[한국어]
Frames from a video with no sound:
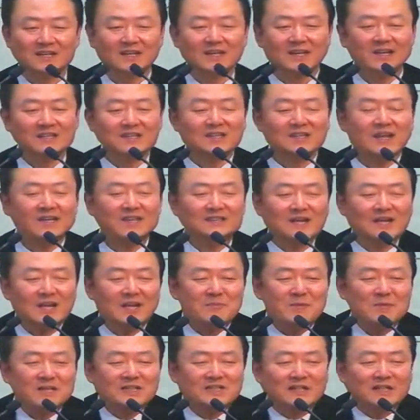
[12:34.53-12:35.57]
내
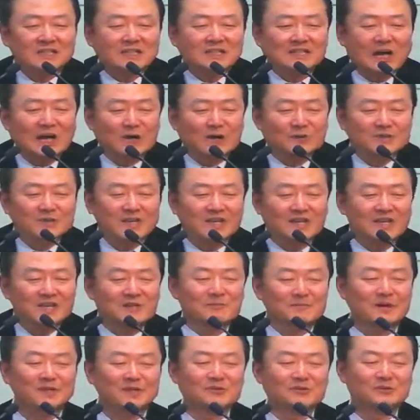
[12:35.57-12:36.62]
삶의 자리 가운데
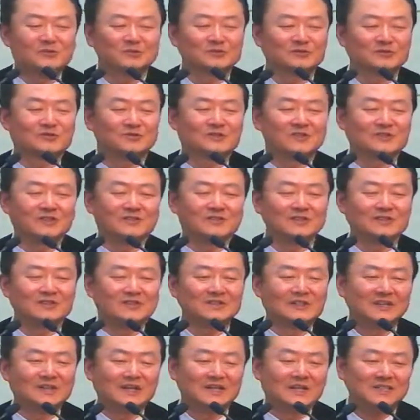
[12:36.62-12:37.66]
임해 주셔서
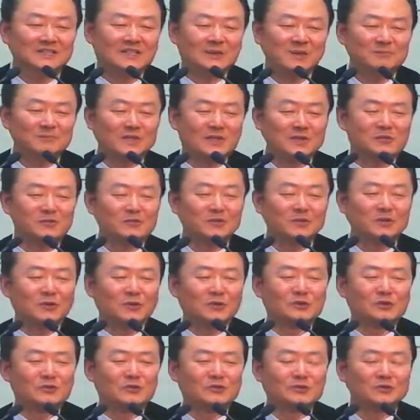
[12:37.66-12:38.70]
참된
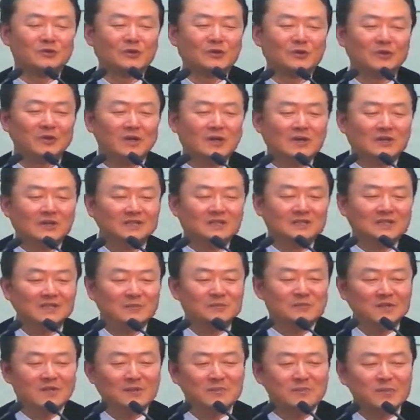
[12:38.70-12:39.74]
위로를 주고
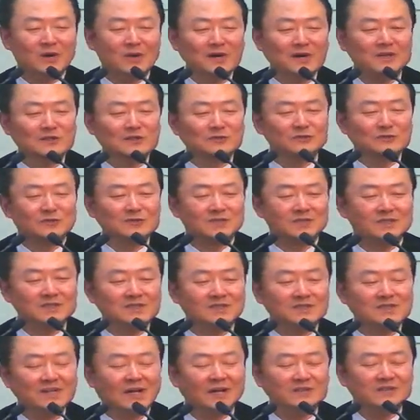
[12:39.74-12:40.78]
참된 평안을
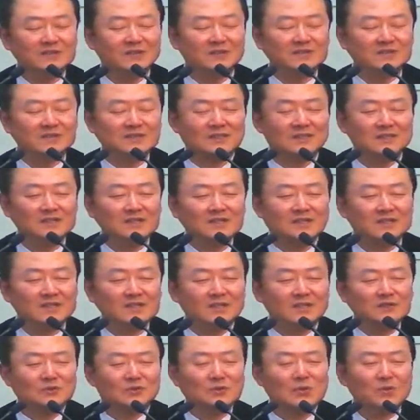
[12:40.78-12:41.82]
주시기를 간절히
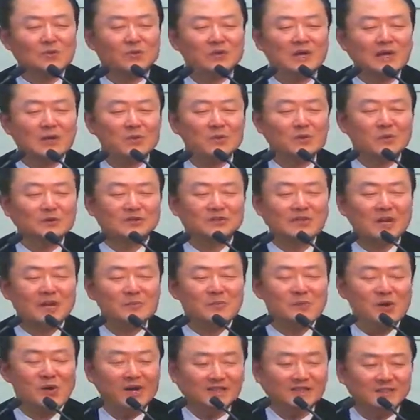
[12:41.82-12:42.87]
소원하고
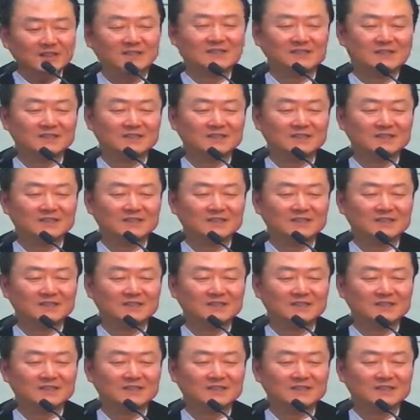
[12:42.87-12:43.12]
사모하는